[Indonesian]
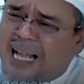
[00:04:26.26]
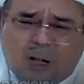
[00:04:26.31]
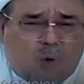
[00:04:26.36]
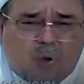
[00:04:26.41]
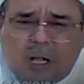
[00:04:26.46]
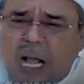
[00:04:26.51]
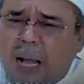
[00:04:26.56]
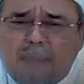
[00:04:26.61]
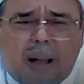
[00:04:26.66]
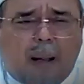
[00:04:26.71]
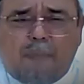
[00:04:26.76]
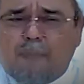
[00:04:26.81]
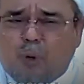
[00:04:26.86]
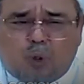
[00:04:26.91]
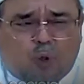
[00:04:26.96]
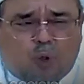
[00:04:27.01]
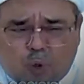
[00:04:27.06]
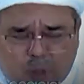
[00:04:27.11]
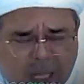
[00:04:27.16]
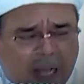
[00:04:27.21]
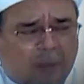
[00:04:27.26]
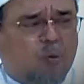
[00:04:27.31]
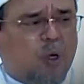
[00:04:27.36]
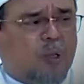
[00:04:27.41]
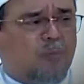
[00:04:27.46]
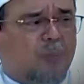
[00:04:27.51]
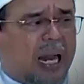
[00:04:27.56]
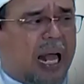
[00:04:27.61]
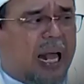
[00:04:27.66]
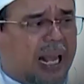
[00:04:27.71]
aku nggak mampu juga
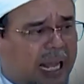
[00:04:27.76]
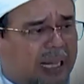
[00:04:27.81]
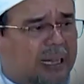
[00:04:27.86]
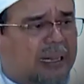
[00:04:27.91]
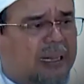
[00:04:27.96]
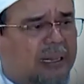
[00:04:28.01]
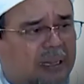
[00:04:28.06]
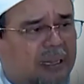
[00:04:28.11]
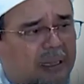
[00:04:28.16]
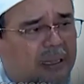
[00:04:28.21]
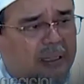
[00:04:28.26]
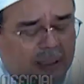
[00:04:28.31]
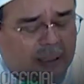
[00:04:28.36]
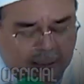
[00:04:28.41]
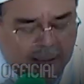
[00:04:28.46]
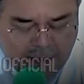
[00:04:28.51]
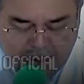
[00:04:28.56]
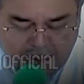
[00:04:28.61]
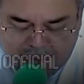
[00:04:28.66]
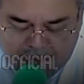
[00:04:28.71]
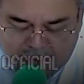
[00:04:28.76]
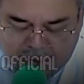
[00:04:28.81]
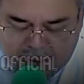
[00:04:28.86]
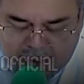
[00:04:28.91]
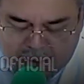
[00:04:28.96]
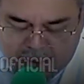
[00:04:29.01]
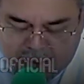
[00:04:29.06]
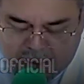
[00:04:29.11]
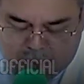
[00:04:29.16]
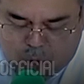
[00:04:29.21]
buat berangkat
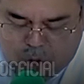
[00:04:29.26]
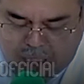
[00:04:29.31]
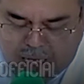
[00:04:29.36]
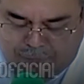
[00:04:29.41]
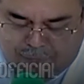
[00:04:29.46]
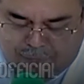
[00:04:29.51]
kemudian